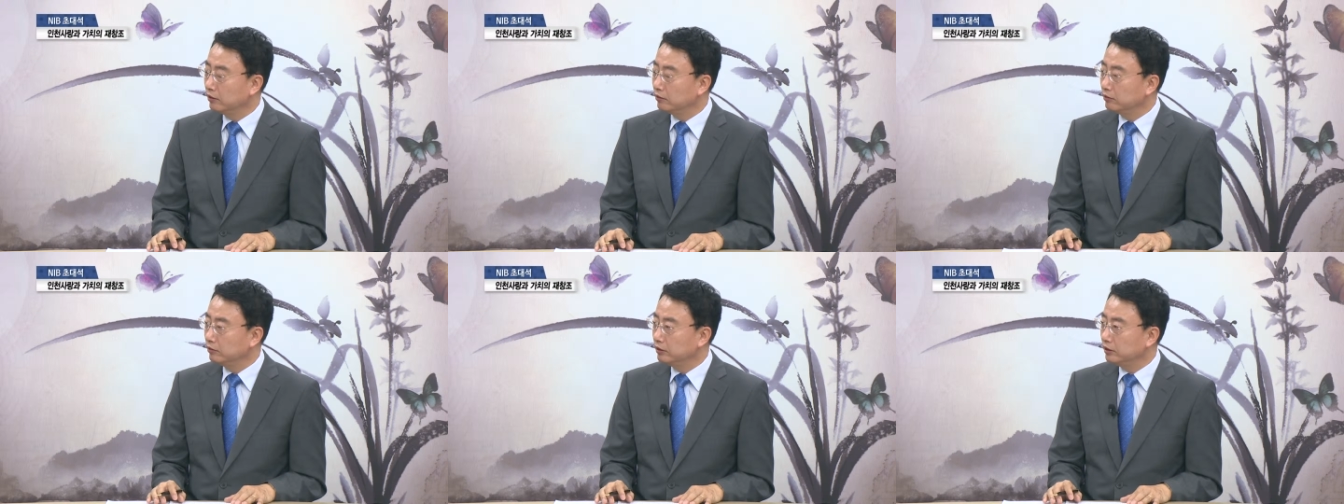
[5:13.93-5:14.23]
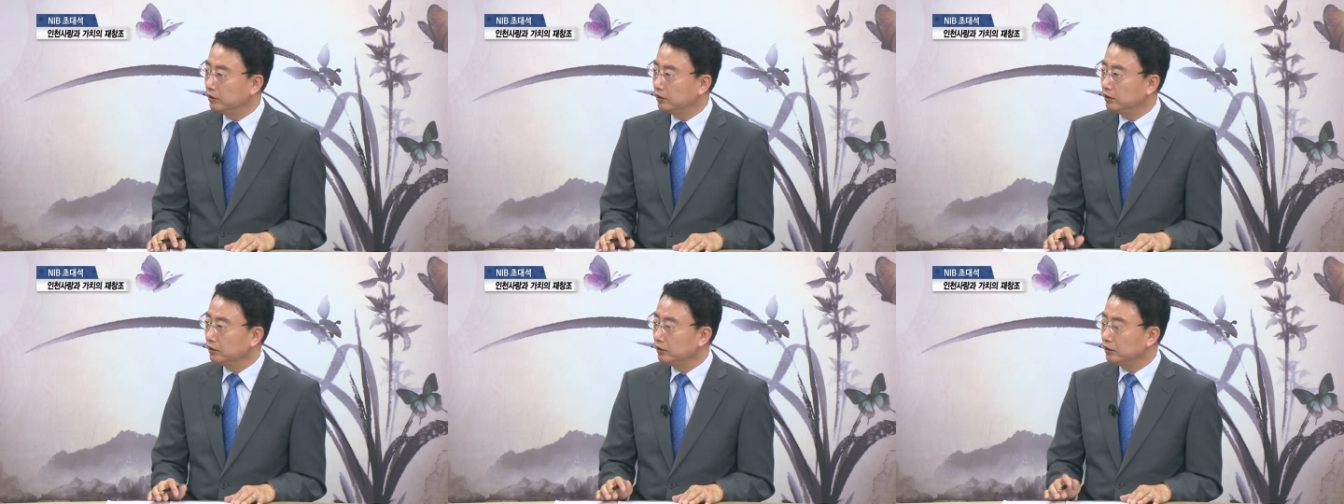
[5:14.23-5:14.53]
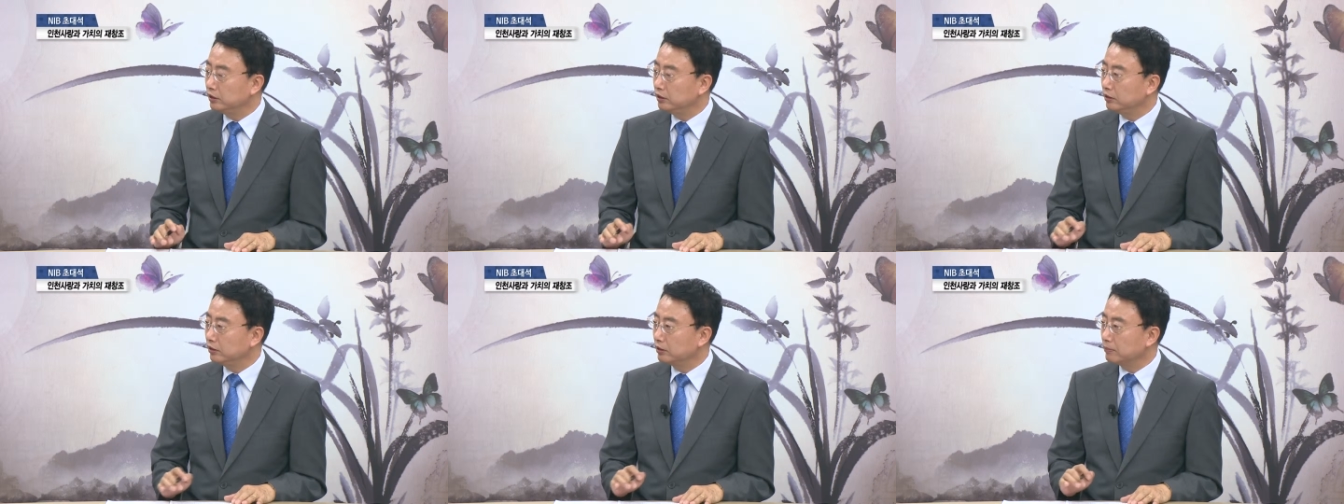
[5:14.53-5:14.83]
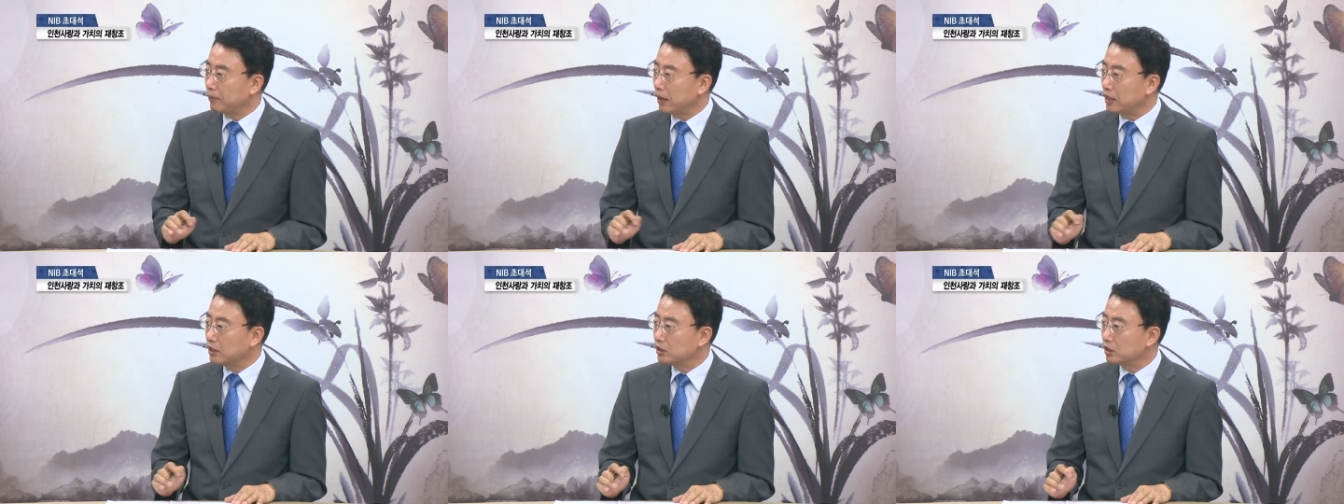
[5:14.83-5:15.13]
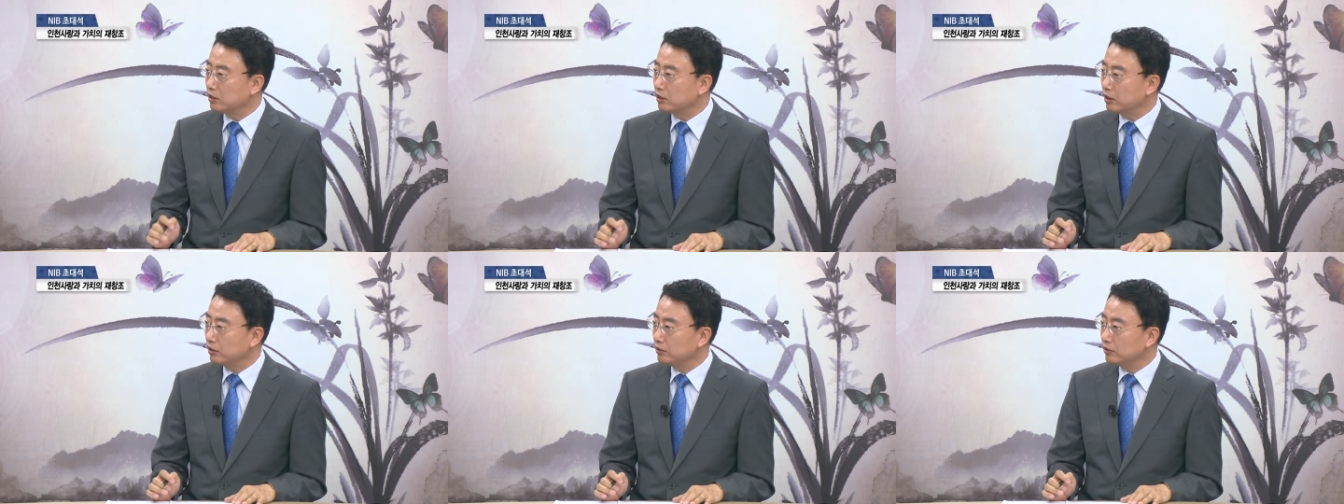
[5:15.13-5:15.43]
우리 지역이
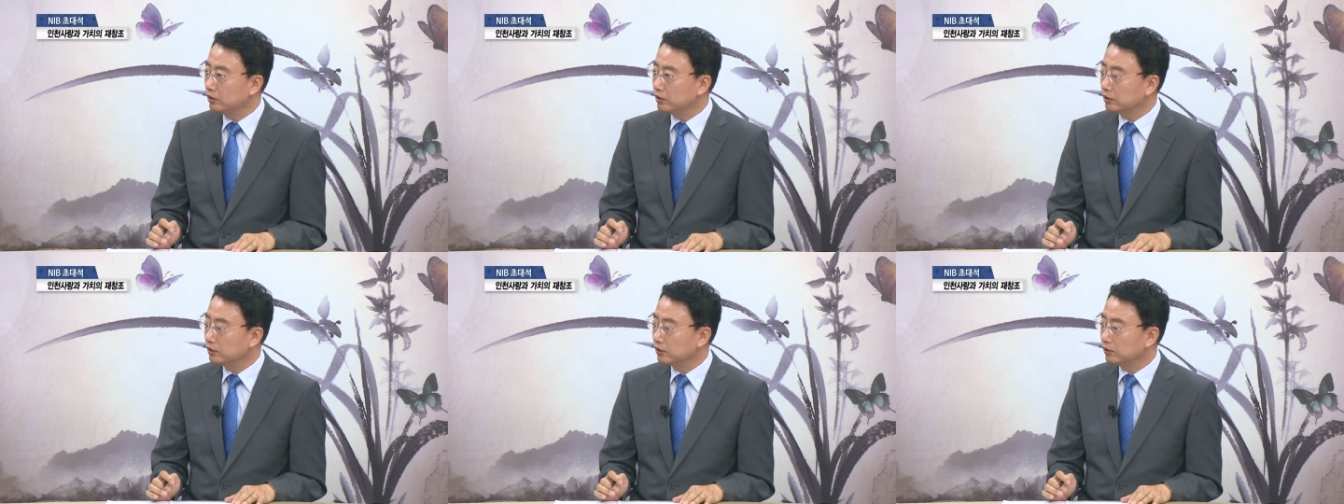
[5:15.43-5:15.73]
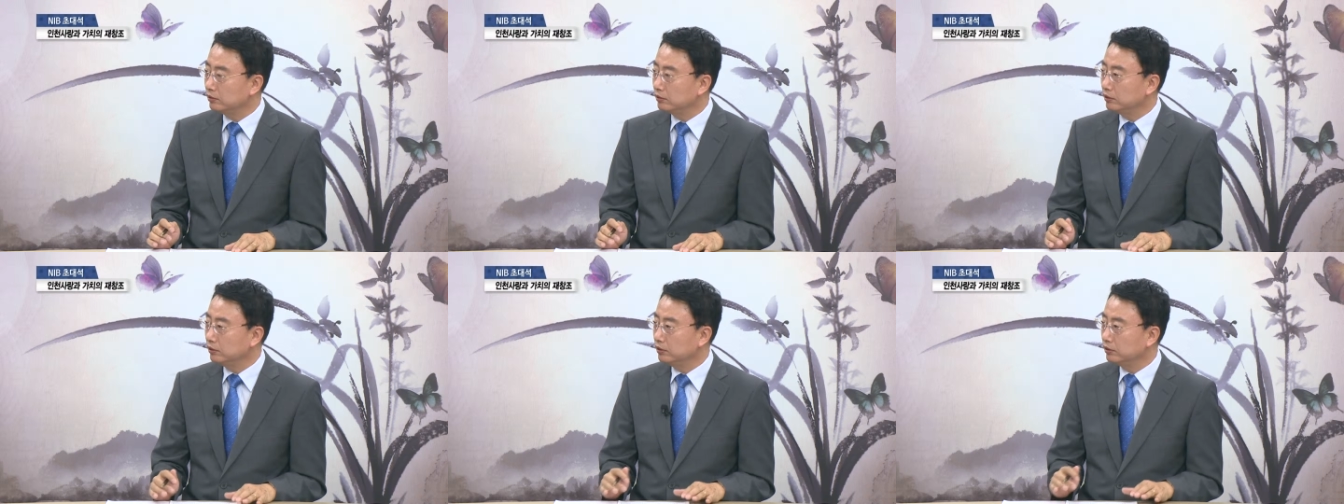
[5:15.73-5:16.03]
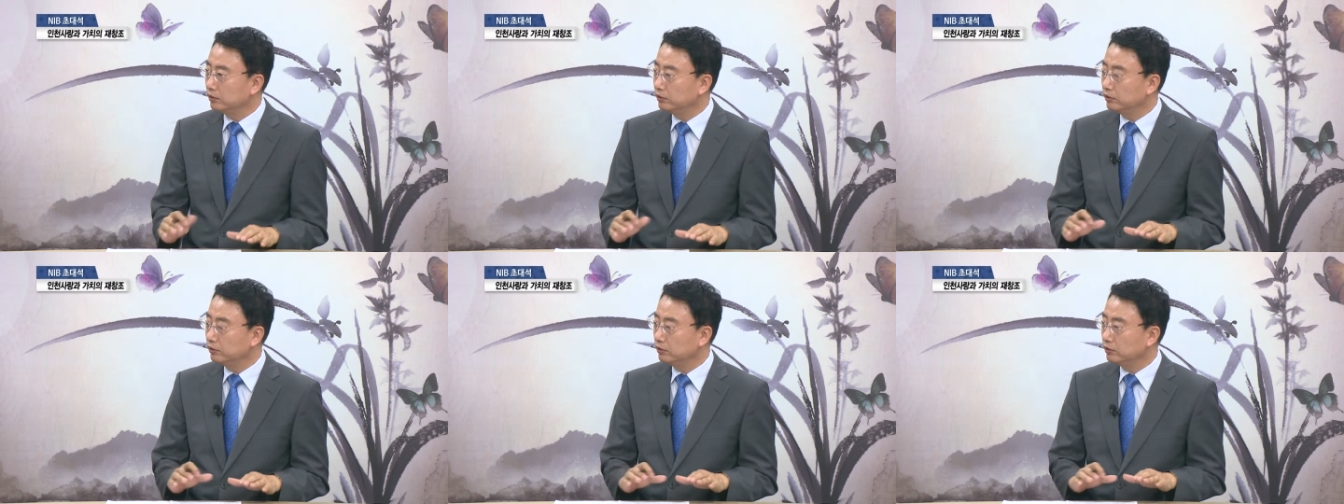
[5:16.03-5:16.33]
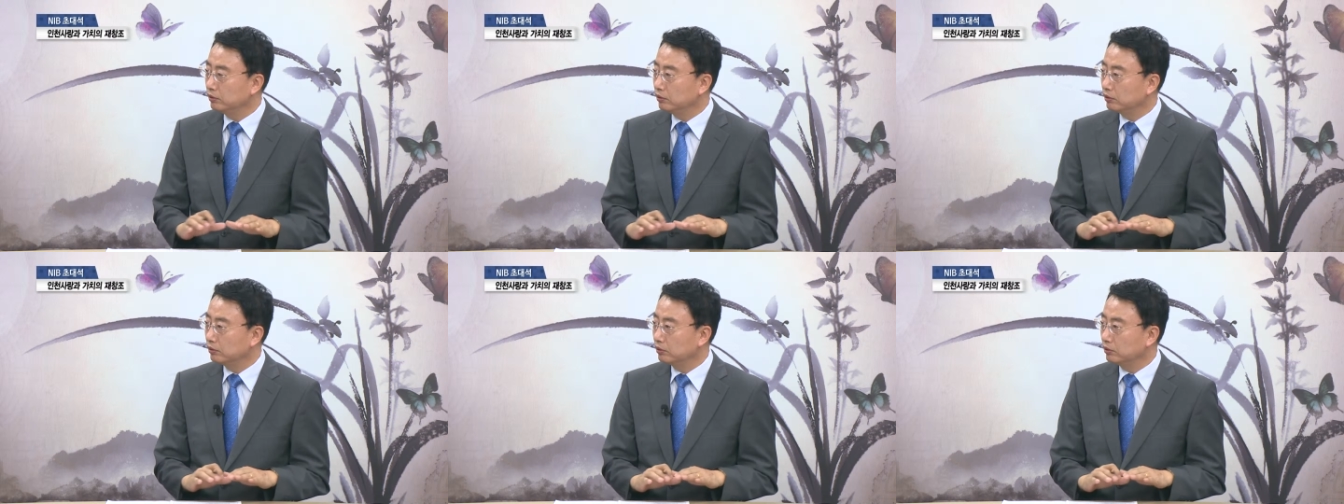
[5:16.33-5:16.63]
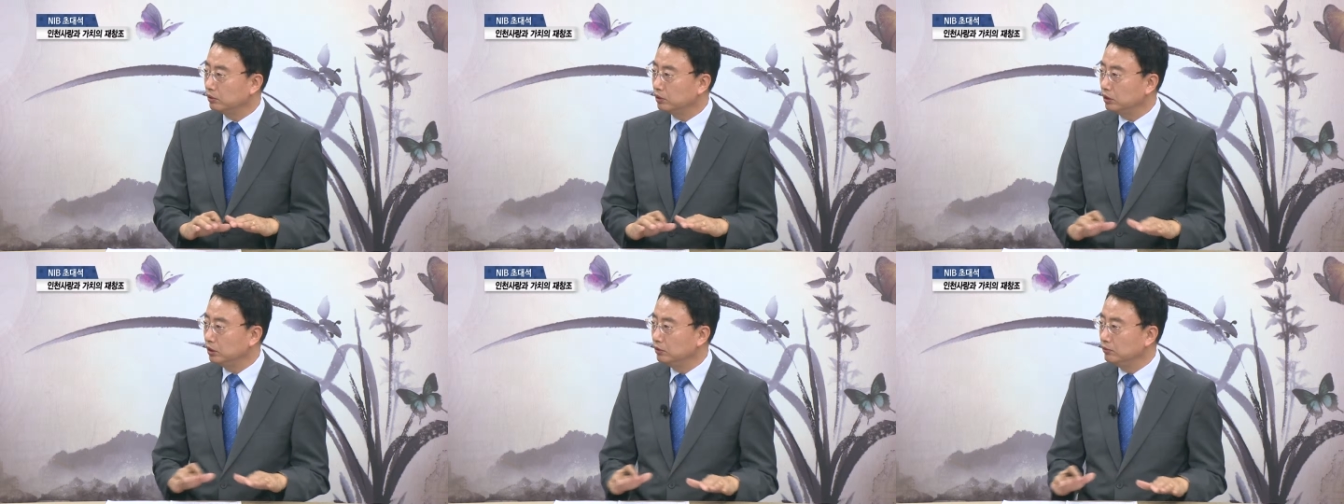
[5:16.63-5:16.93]
발전하기 위해서는 이런
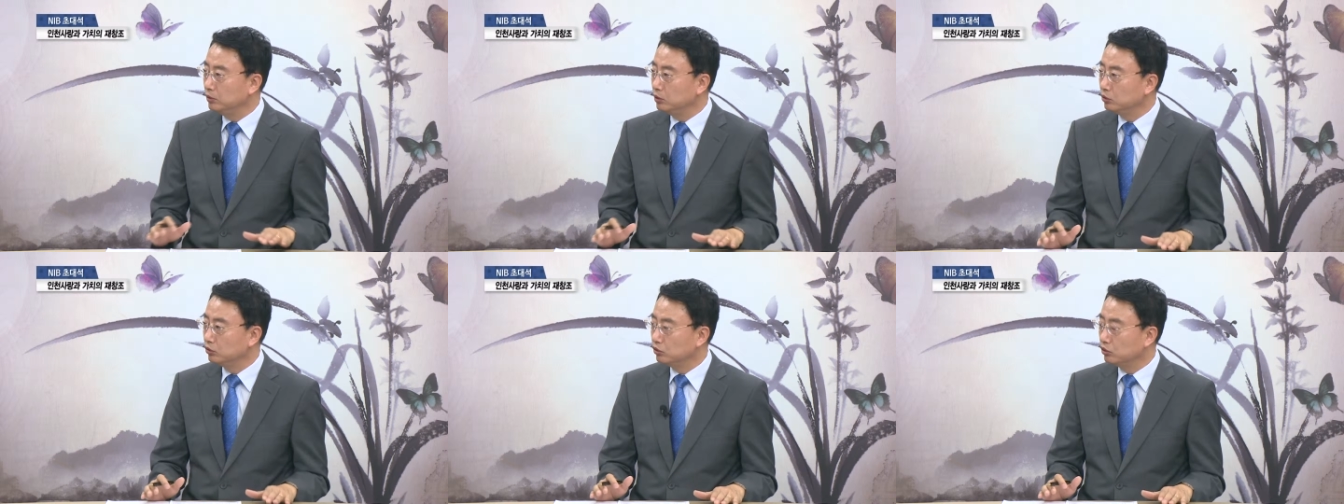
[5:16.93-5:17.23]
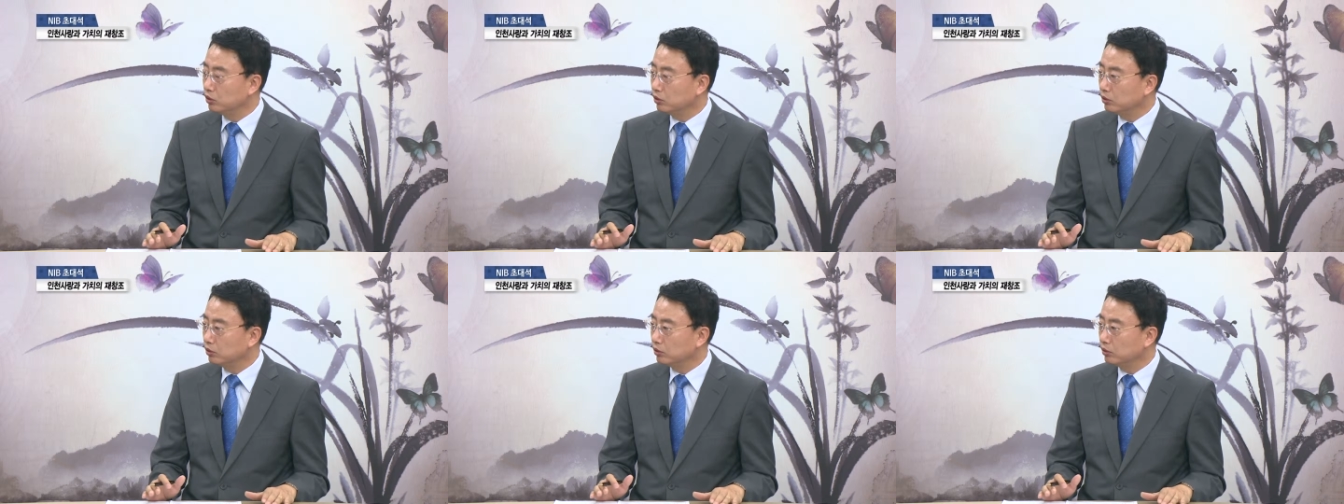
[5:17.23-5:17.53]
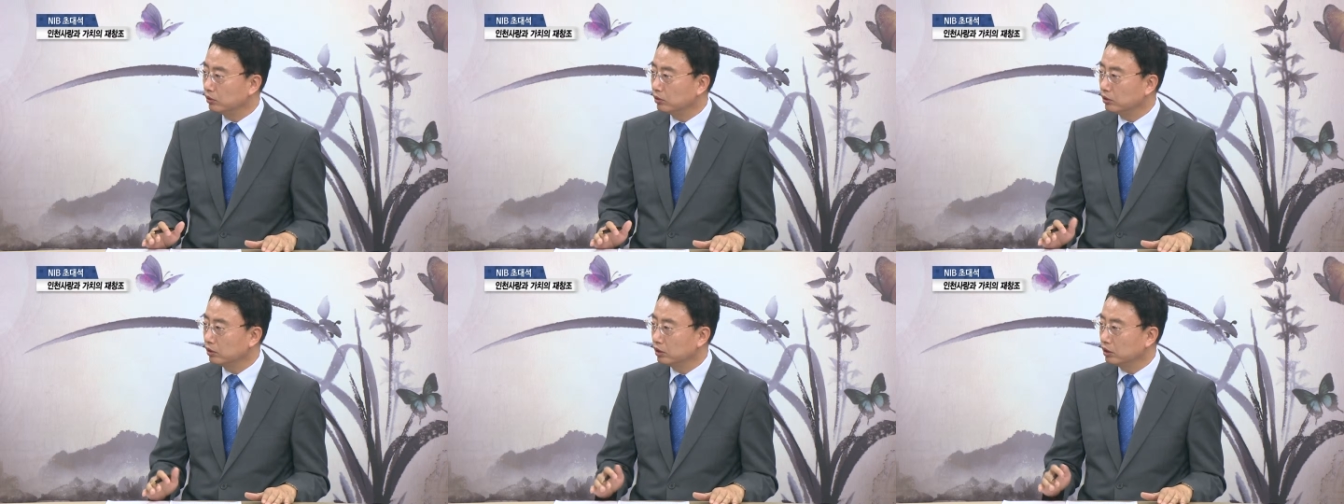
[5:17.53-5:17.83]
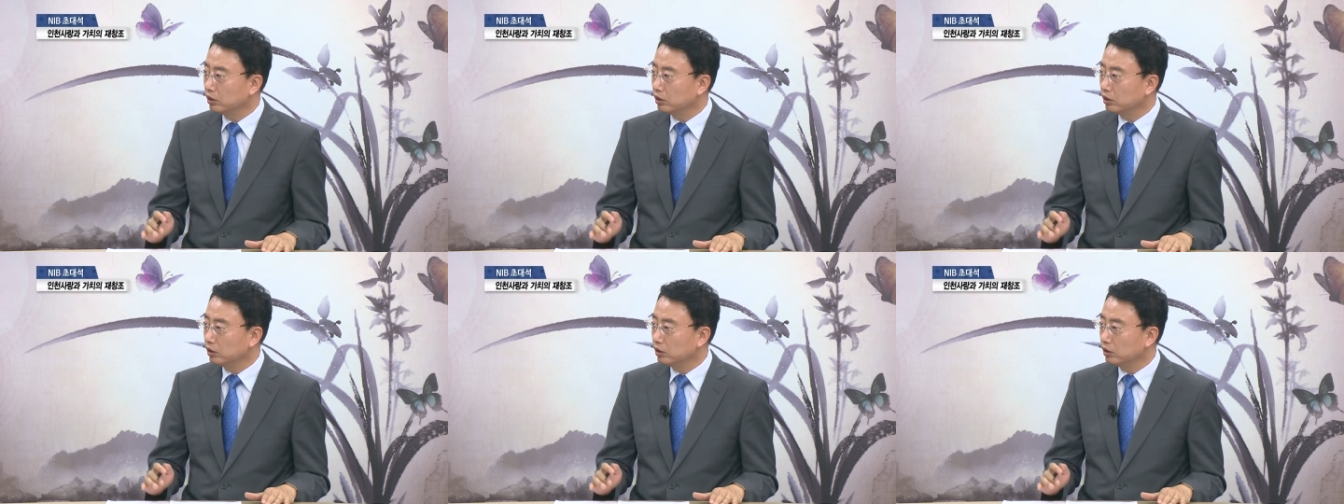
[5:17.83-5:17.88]
어떤 시민운동